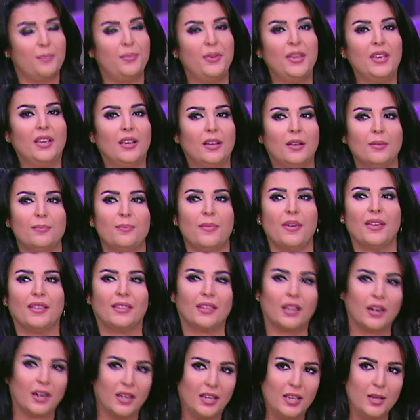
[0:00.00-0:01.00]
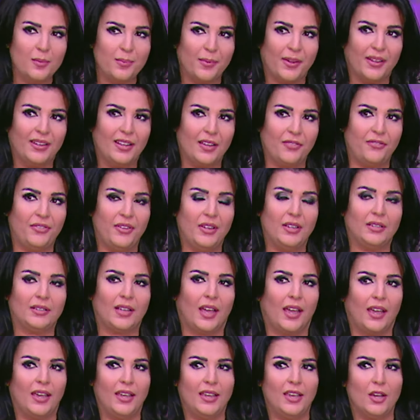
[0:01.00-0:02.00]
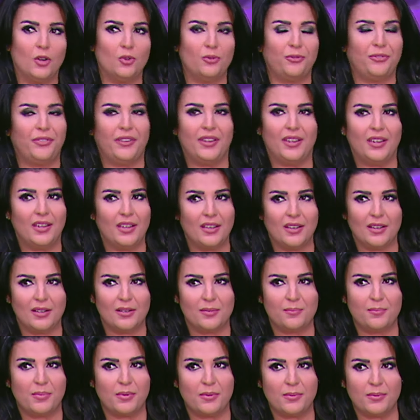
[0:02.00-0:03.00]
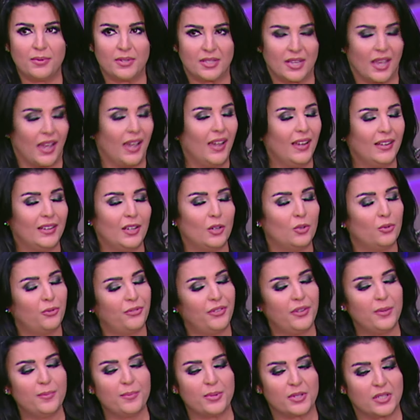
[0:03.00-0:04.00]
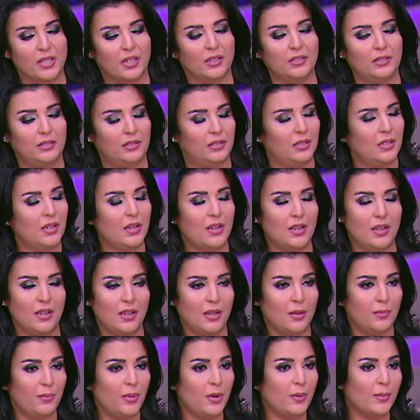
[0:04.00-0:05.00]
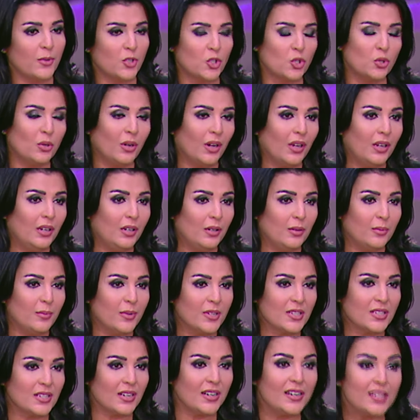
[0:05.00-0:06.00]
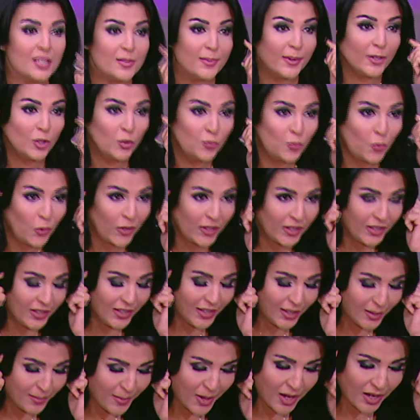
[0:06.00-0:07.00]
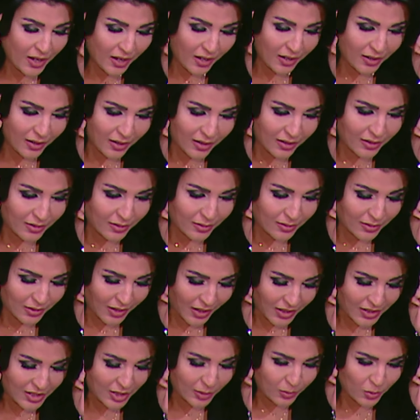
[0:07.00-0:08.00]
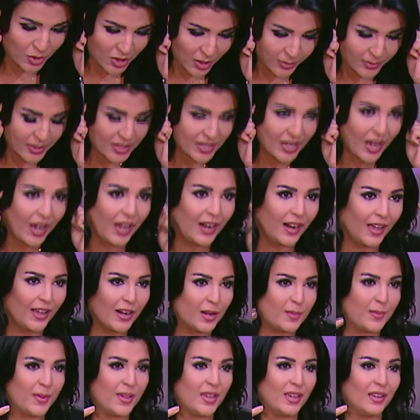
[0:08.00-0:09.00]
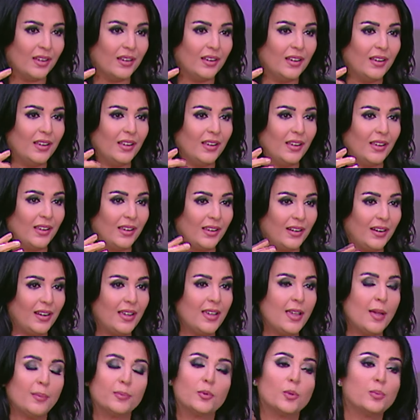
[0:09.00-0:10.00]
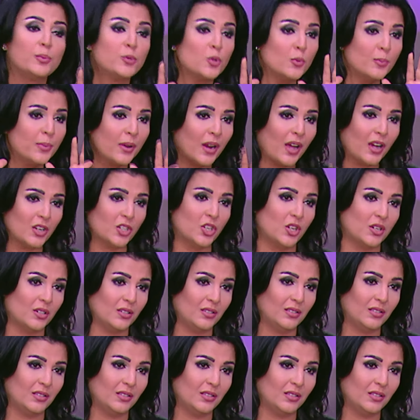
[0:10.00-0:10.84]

بيك ترحيب كده فيه تحيه وفيه سعاده وفيه انبساط بالمشروع المصري اللي سمعته بودني من رئيسه منظمه الصحه العالميه ان هي بتبصم بالعشره